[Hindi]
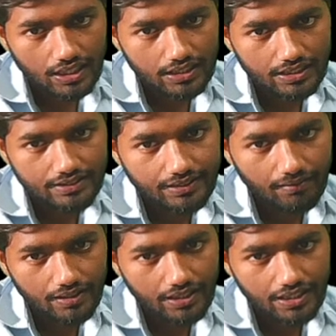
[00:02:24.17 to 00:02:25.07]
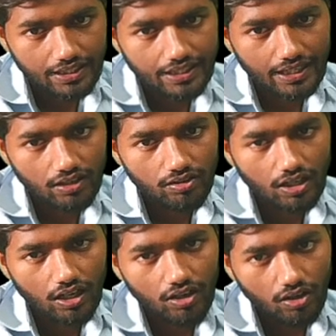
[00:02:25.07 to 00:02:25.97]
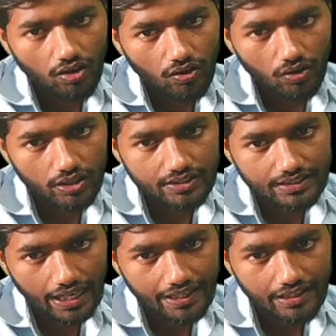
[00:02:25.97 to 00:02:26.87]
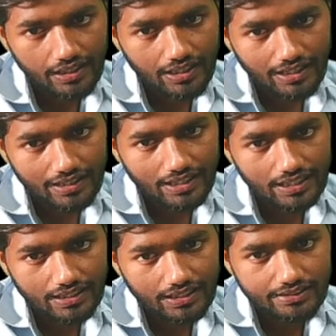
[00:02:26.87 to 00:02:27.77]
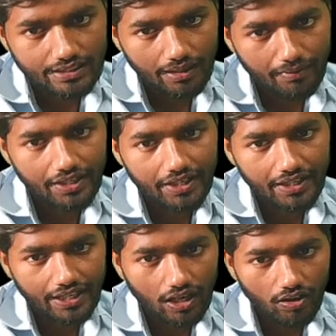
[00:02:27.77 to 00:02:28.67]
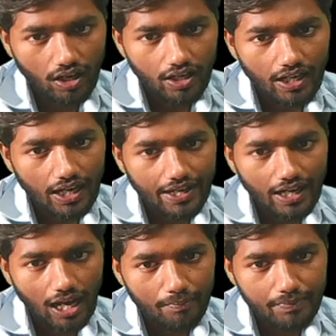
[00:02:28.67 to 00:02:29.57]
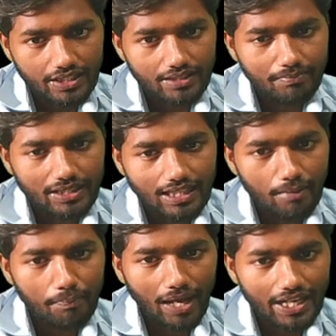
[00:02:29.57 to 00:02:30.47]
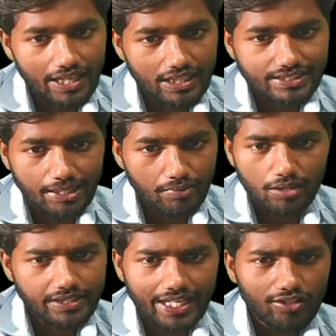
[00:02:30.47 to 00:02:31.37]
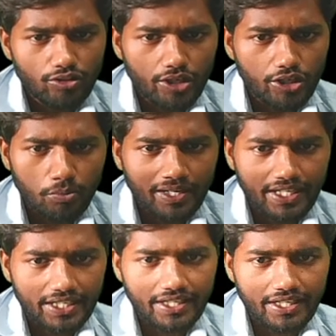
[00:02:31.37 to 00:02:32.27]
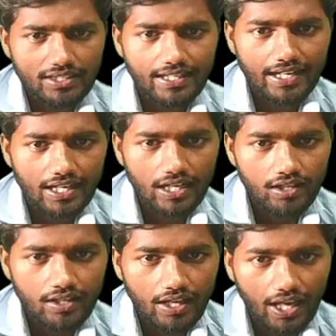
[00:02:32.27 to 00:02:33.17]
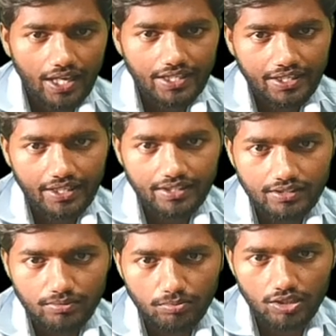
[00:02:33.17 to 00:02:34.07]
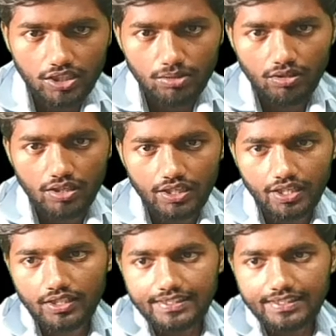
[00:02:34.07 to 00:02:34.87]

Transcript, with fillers: थर्टी सेवन डिग्री क्या होगा और साइन थर्टी सेवन डिग्री क्या होगा अगर आप ये बता पा रहे हैं इसका मतलब टेन तो ऑटोमेटिक निकल जाएगा है कि नहीं बोलिए बोलिए